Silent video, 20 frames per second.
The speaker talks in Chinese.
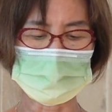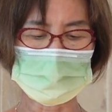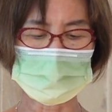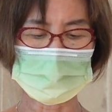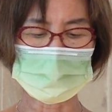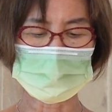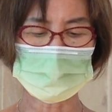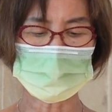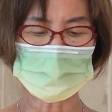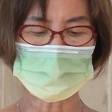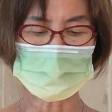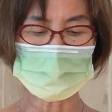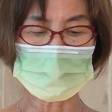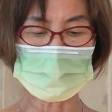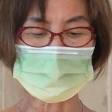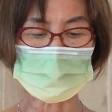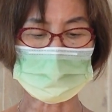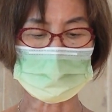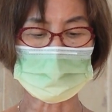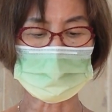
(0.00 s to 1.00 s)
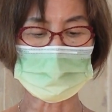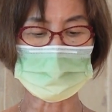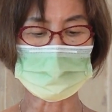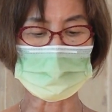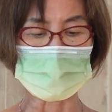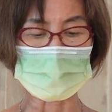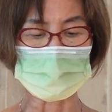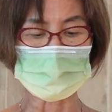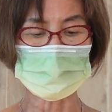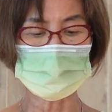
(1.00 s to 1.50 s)
基督耶稣
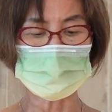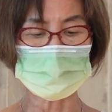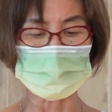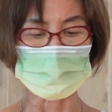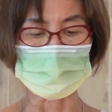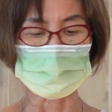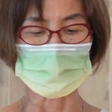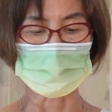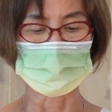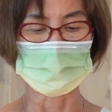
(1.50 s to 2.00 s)
为主，